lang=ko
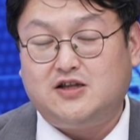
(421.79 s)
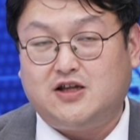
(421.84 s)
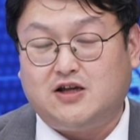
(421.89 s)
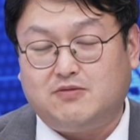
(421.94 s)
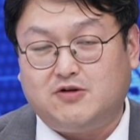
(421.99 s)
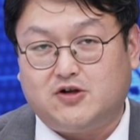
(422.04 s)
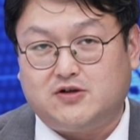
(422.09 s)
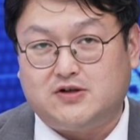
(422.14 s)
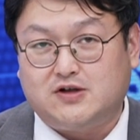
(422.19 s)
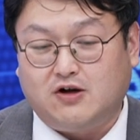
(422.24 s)

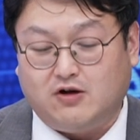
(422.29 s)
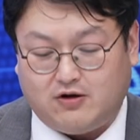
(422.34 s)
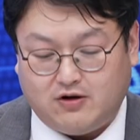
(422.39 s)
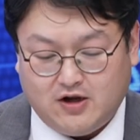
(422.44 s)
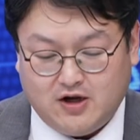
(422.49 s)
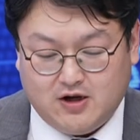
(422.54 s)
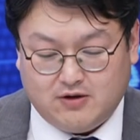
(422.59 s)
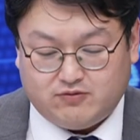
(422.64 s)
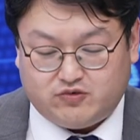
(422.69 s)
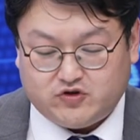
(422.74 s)
되면서
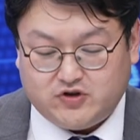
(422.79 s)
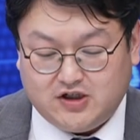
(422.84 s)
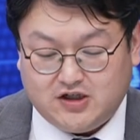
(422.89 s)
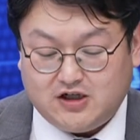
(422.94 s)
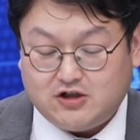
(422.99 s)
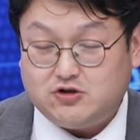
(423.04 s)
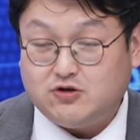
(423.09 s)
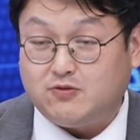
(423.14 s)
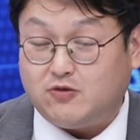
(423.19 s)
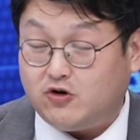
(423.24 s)
분위기가
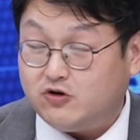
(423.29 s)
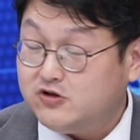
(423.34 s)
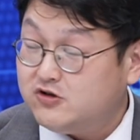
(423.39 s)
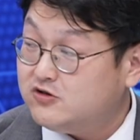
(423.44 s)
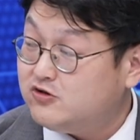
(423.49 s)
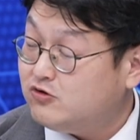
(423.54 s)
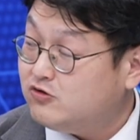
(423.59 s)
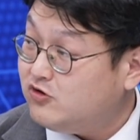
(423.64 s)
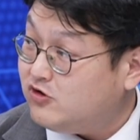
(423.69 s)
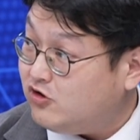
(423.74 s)
좀 어느
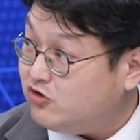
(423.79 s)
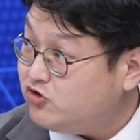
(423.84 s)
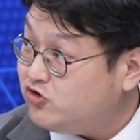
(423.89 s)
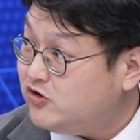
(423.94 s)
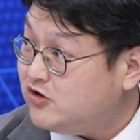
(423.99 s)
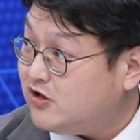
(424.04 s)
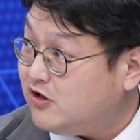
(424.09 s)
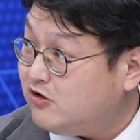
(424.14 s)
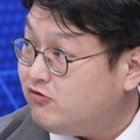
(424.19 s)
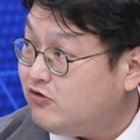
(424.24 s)
정도 연출이
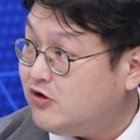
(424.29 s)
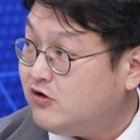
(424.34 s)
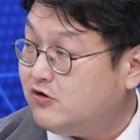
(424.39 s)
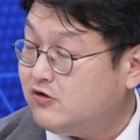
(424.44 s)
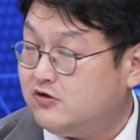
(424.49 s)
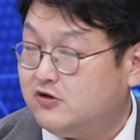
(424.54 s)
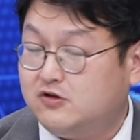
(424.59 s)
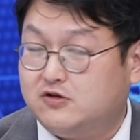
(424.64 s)
되고 있거든요.